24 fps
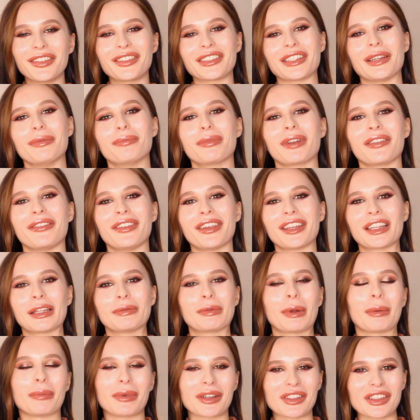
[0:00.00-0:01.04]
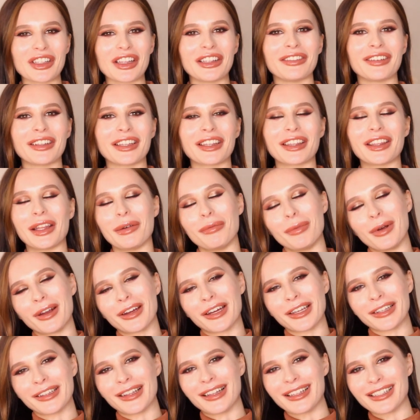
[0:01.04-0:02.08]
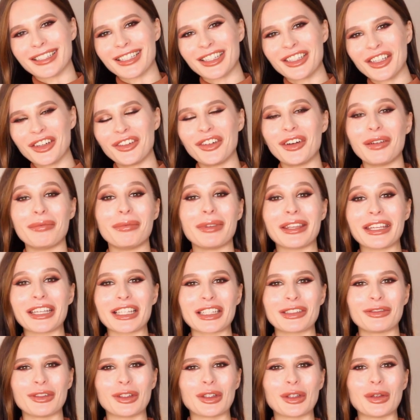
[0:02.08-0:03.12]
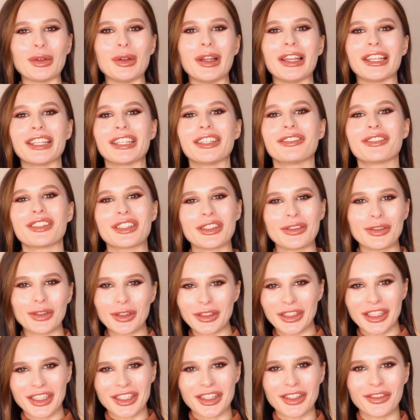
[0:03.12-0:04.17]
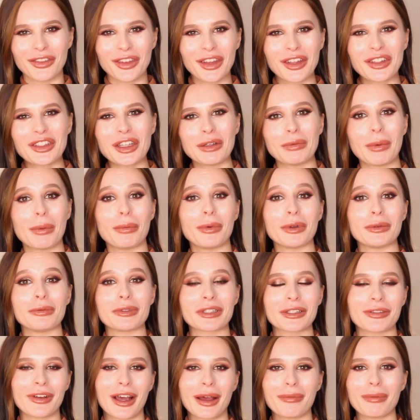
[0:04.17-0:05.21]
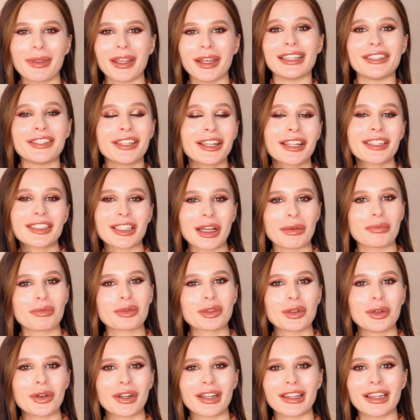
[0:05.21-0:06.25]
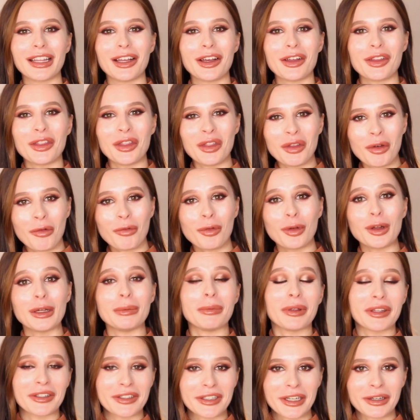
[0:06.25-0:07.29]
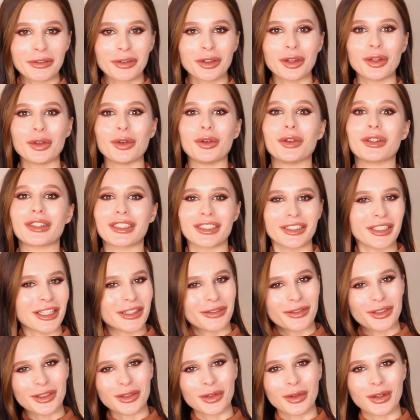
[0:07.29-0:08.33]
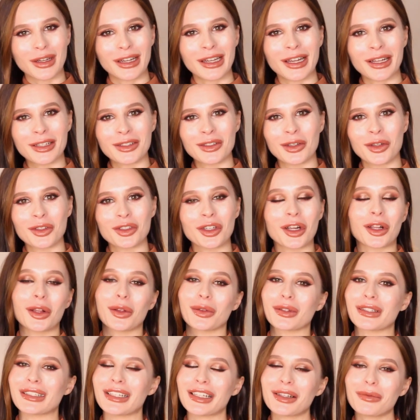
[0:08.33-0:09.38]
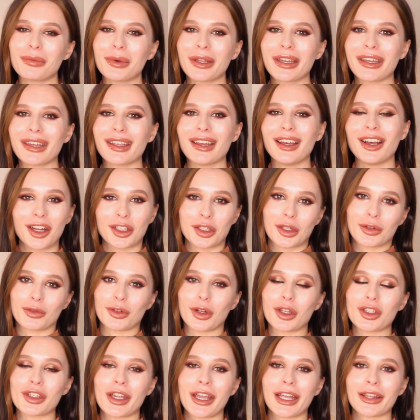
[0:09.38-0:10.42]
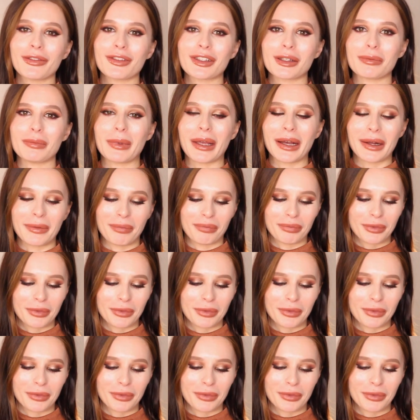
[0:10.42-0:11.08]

Всем привет, добро пожаловать на мой канал снова, меня зовут Юля и в сегодняшнем видео мы будем с вами делать обзор на новую лимитированную рождественскую коллекцию Шелл Тилбери, которая включает в себя